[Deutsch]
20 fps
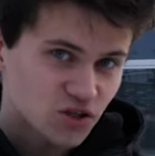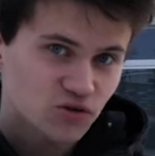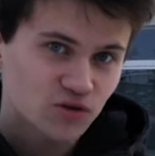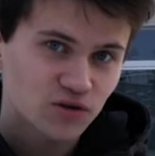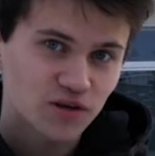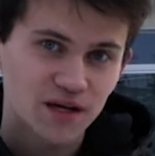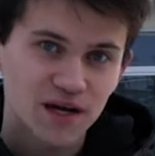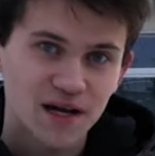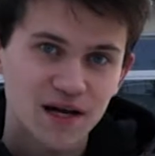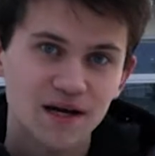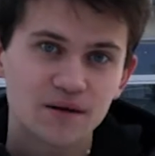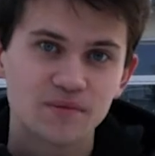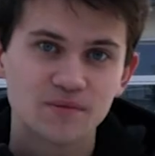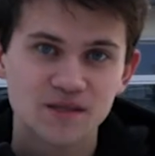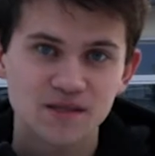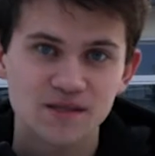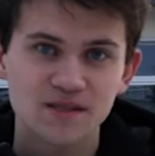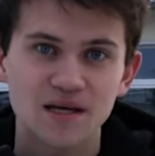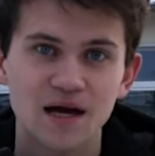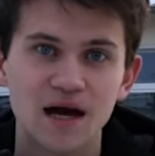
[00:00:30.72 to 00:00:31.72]
Stück in
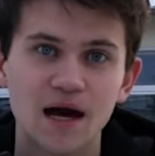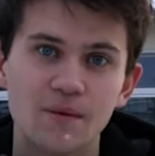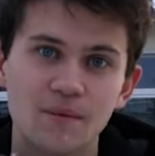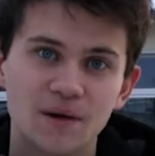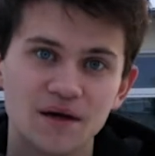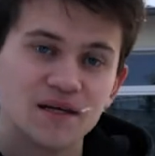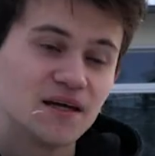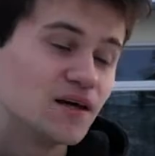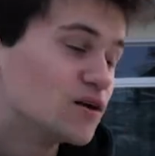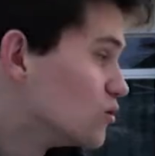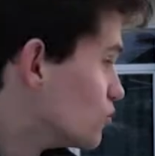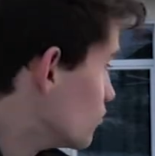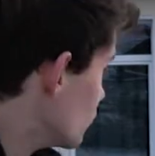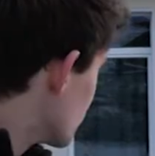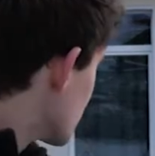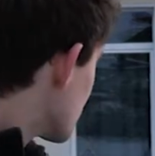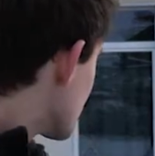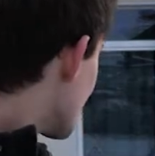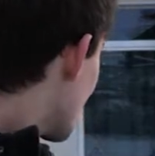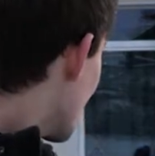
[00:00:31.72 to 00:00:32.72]
Algermissen. Einmal hier in
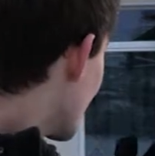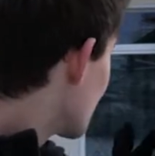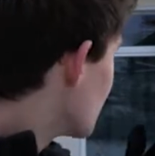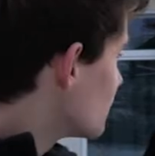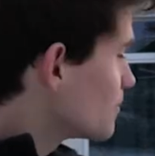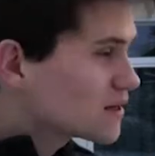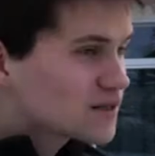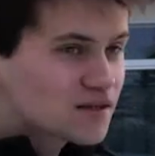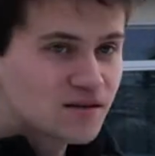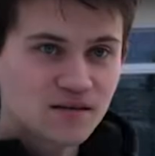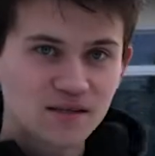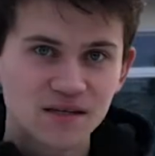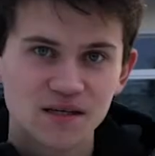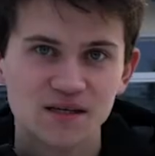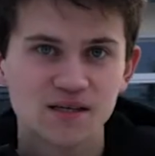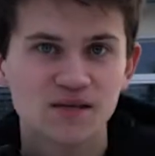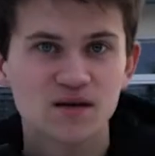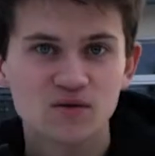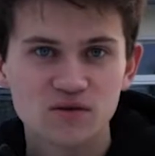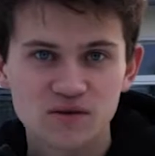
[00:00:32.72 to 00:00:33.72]
Lünde die Hängematte, die
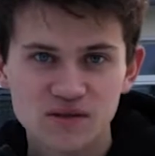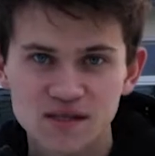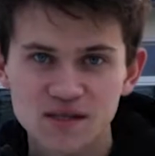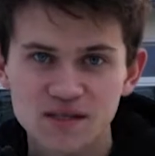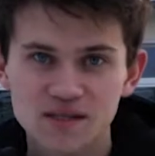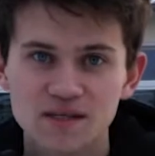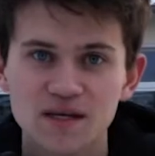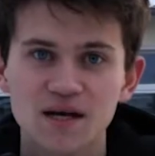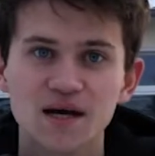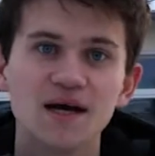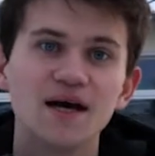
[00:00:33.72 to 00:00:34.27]
hinter uns ist,